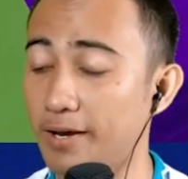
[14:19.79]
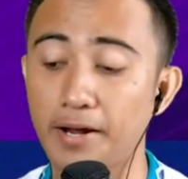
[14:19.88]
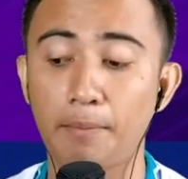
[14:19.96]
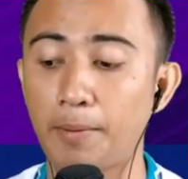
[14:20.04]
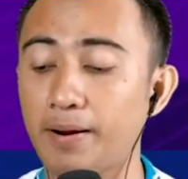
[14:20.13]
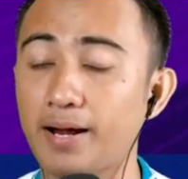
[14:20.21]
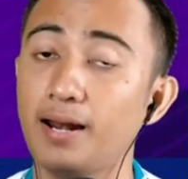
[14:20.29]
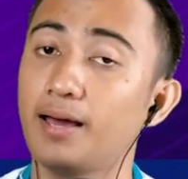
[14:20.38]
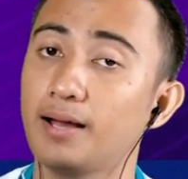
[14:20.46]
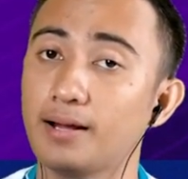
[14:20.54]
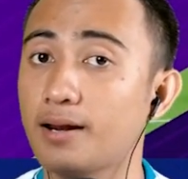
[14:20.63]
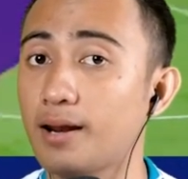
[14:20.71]
nggak apa-apa
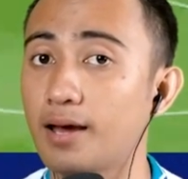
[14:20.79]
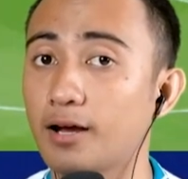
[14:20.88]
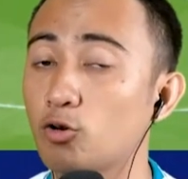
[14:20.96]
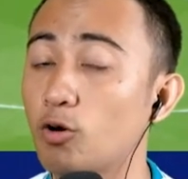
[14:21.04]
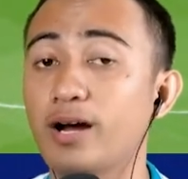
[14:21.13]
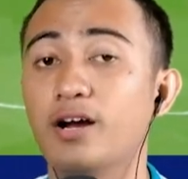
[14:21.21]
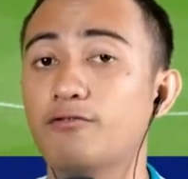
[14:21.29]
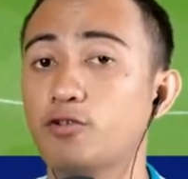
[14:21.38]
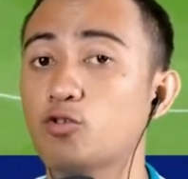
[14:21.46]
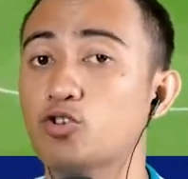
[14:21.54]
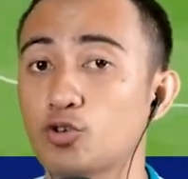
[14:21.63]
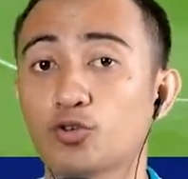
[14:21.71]
kalah karena gue nggak
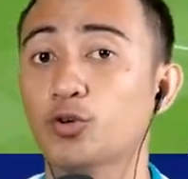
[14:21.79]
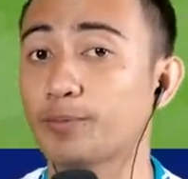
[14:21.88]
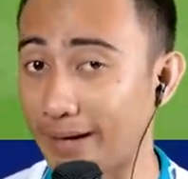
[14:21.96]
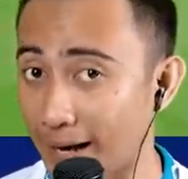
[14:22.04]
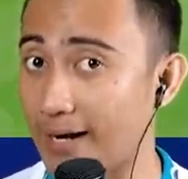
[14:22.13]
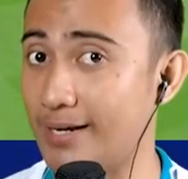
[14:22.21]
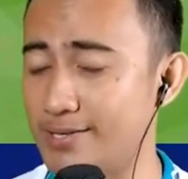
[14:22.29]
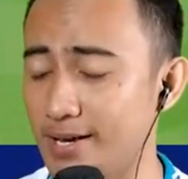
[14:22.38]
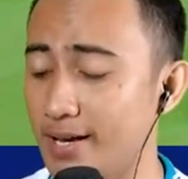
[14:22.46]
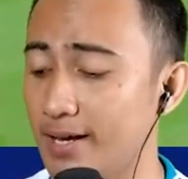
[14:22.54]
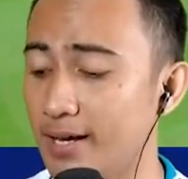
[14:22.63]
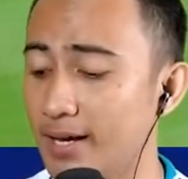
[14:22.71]
fokus untuk menang guys
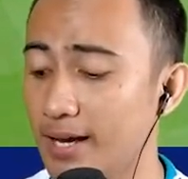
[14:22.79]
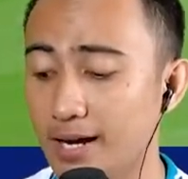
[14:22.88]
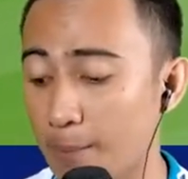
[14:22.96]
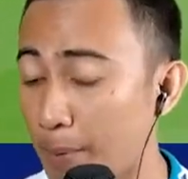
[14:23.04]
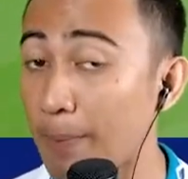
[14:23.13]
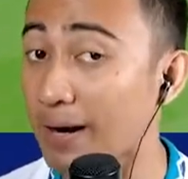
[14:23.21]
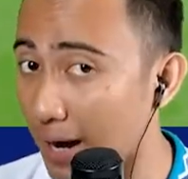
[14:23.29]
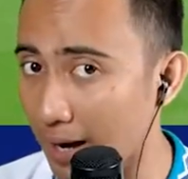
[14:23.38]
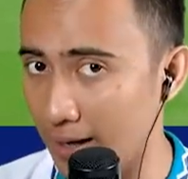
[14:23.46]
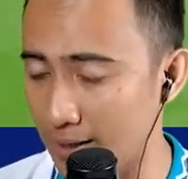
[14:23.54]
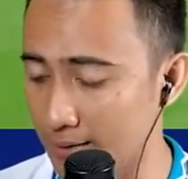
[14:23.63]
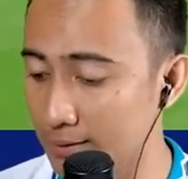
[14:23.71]
ya. Nggak apa-apa
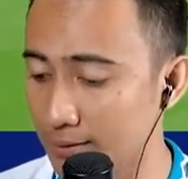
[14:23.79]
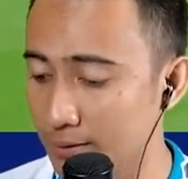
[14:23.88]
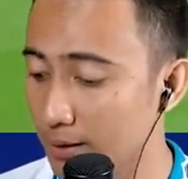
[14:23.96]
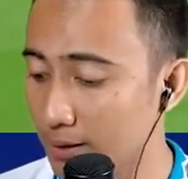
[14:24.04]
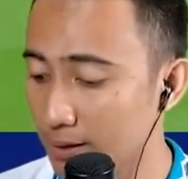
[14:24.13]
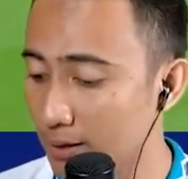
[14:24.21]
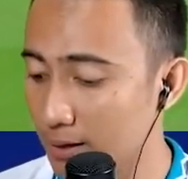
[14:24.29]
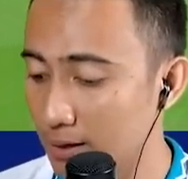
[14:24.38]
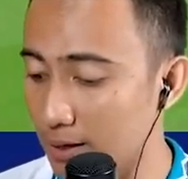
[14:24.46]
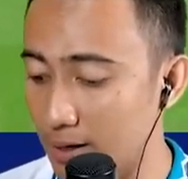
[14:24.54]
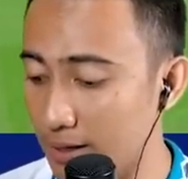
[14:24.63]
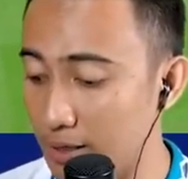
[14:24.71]
kalah
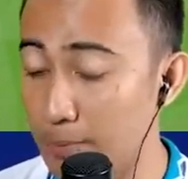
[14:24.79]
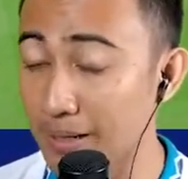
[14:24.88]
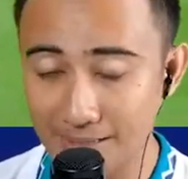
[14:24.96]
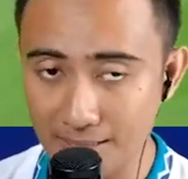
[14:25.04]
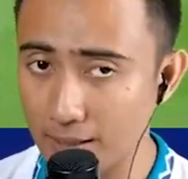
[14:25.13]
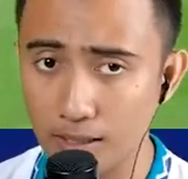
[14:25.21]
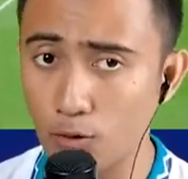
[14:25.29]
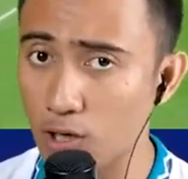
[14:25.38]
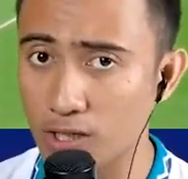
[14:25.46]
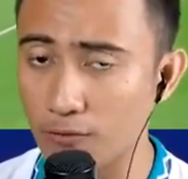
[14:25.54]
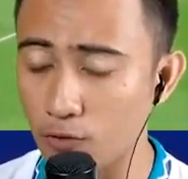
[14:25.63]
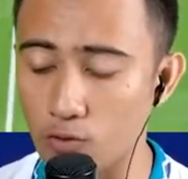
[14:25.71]
karena di match ini gue
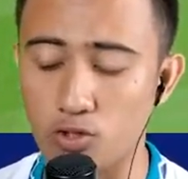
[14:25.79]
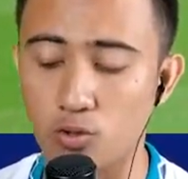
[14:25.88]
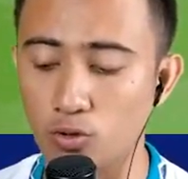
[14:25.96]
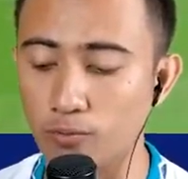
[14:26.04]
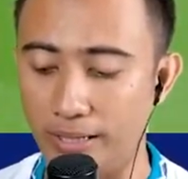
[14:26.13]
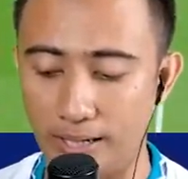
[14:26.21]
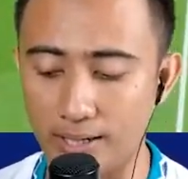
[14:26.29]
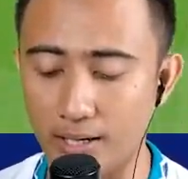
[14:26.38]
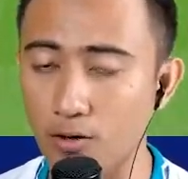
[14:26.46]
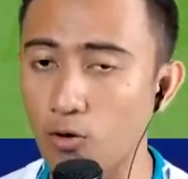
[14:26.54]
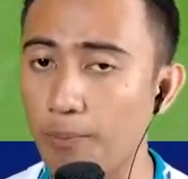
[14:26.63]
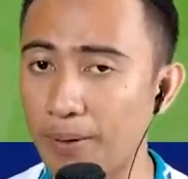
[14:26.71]
nggak fokus untuk menang
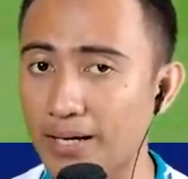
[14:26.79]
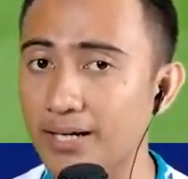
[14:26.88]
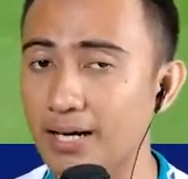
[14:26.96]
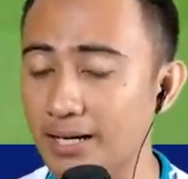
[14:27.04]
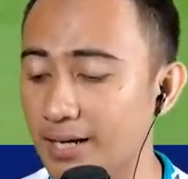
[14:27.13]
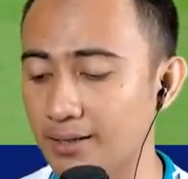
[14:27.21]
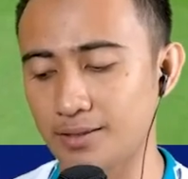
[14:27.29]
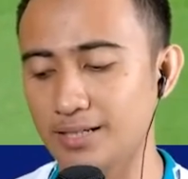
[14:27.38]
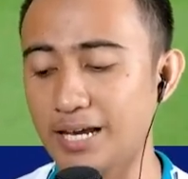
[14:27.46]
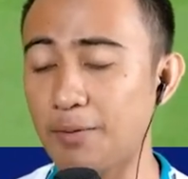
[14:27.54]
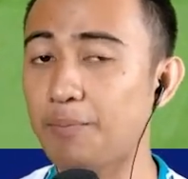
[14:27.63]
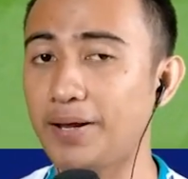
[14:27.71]
karena gue pengen ngelihat
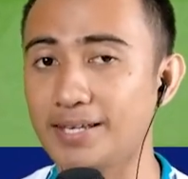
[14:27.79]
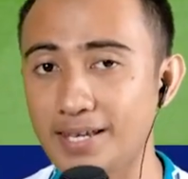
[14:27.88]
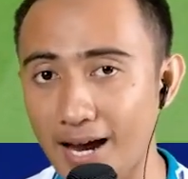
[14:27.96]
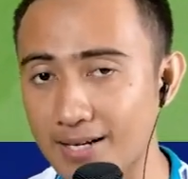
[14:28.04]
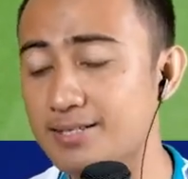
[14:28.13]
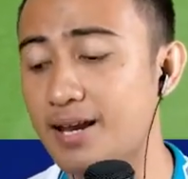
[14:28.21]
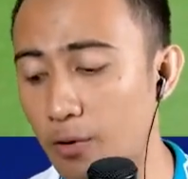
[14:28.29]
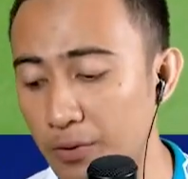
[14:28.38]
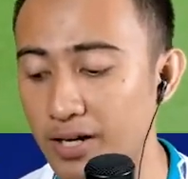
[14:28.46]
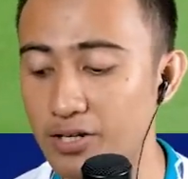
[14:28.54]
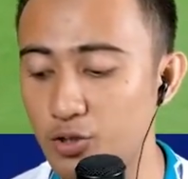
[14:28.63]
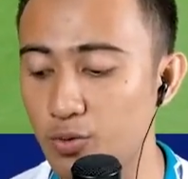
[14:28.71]
gameplaynya
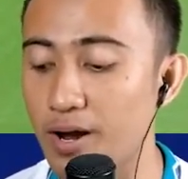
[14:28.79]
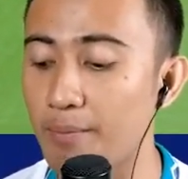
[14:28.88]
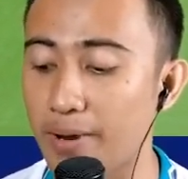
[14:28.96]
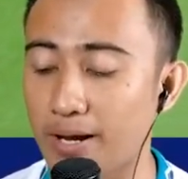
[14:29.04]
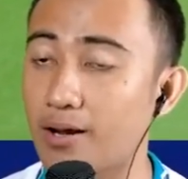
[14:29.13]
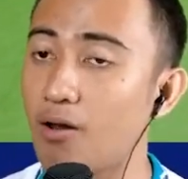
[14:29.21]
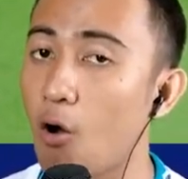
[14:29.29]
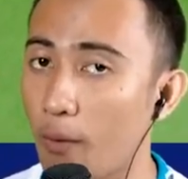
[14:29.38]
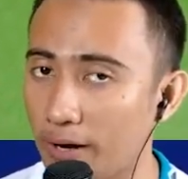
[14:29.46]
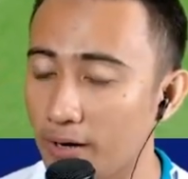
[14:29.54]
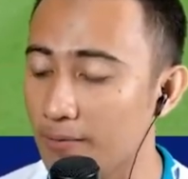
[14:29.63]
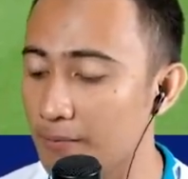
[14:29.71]
Asnawi dan juga Michael
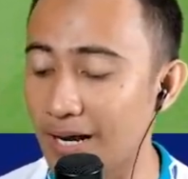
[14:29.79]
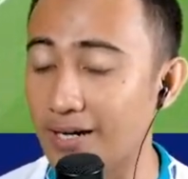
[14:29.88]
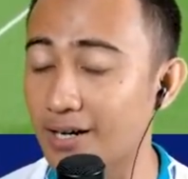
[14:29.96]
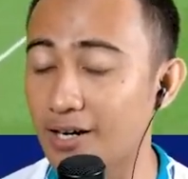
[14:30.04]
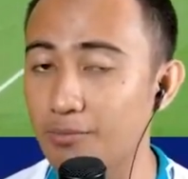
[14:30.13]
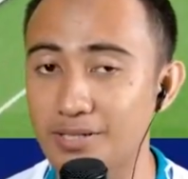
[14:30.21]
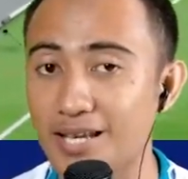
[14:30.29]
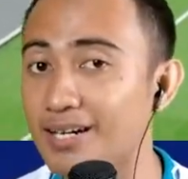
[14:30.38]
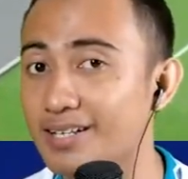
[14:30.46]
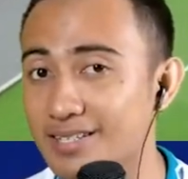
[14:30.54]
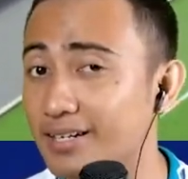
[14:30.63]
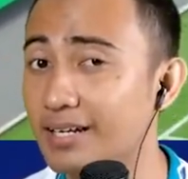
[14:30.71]
Owen dan kalian bisa
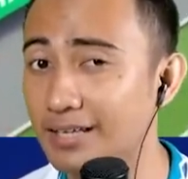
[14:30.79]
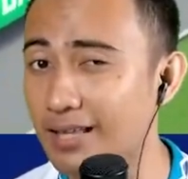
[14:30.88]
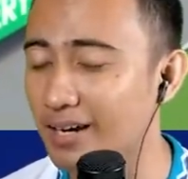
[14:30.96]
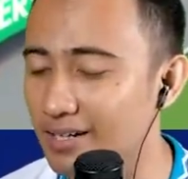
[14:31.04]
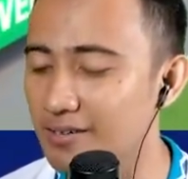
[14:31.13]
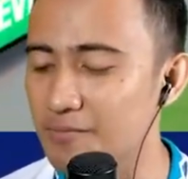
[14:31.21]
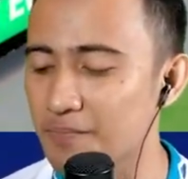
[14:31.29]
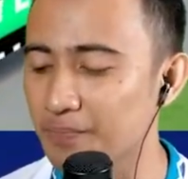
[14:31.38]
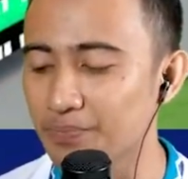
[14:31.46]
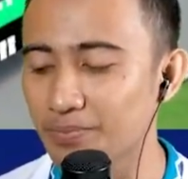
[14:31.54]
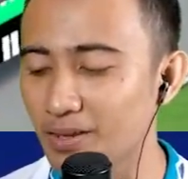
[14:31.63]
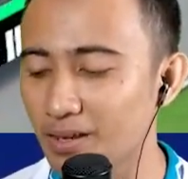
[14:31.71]
lihat sendiri tadi
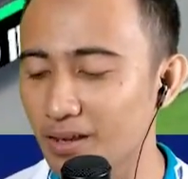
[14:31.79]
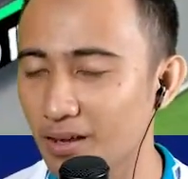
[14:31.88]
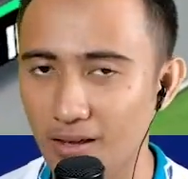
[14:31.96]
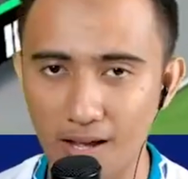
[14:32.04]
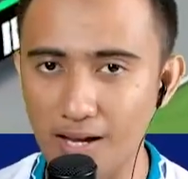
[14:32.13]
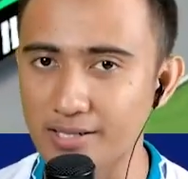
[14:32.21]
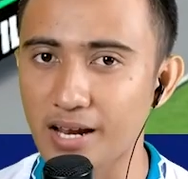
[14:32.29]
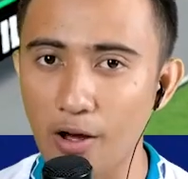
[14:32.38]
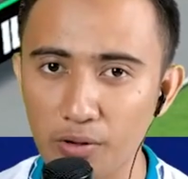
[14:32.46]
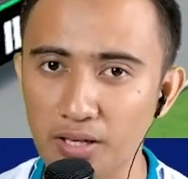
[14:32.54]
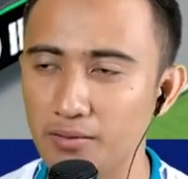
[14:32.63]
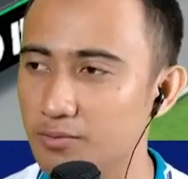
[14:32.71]

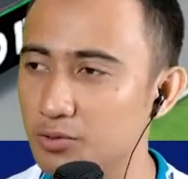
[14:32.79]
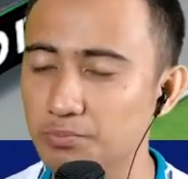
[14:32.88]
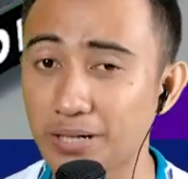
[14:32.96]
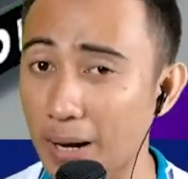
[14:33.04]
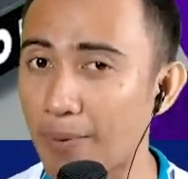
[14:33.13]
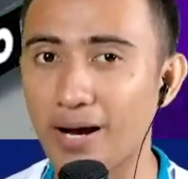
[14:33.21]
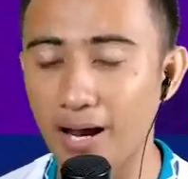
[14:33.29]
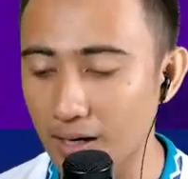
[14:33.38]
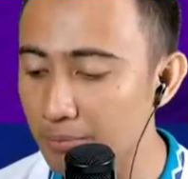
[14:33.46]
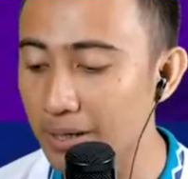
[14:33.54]
Asnawi berapa kali